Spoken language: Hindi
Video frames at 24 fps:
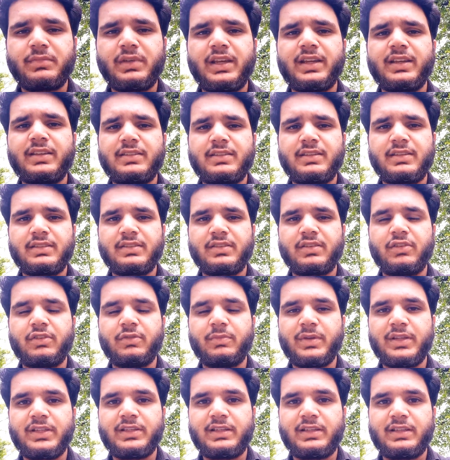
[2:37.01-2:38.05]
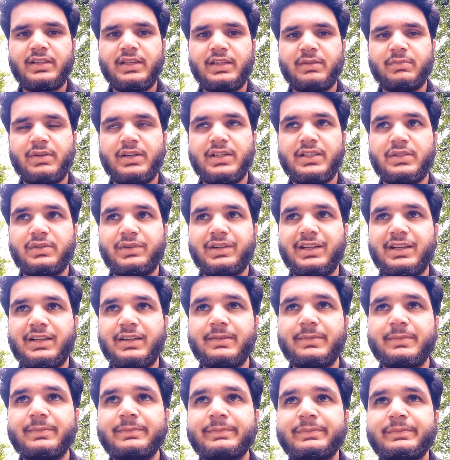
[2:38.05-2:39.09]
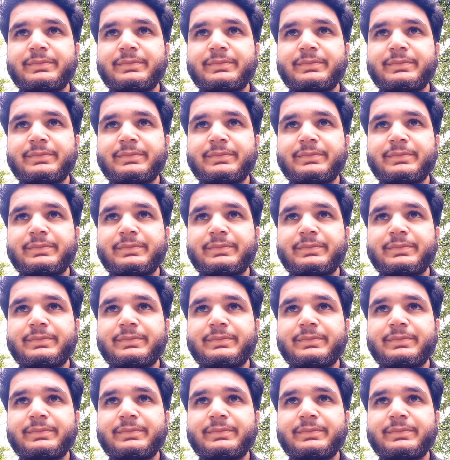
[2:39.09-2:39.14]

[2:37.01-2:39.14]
ए साउंड में चेंजिंग बीट्स वगैरह